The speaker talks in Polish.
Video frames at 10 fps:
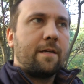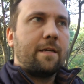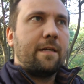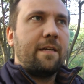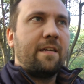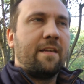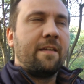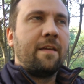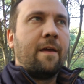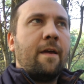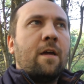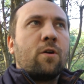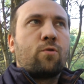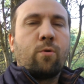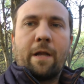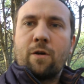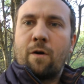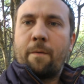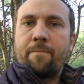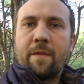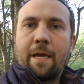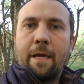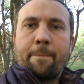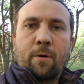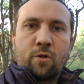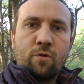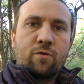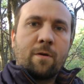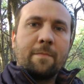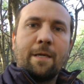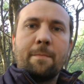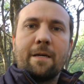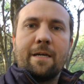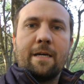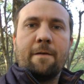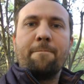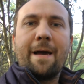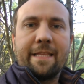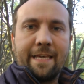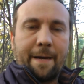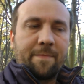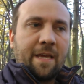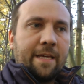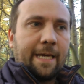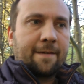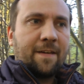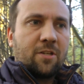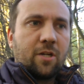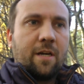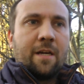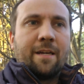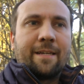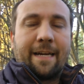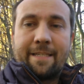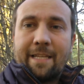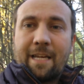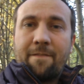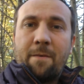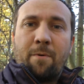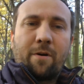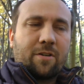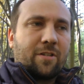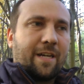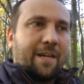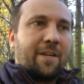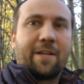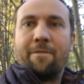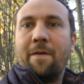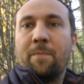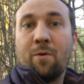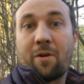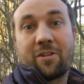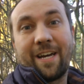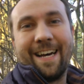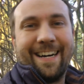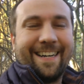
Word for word: e, którego e, podrzucą im e, media. Jak wiecie, gazeta wyborcza, wybiórcza,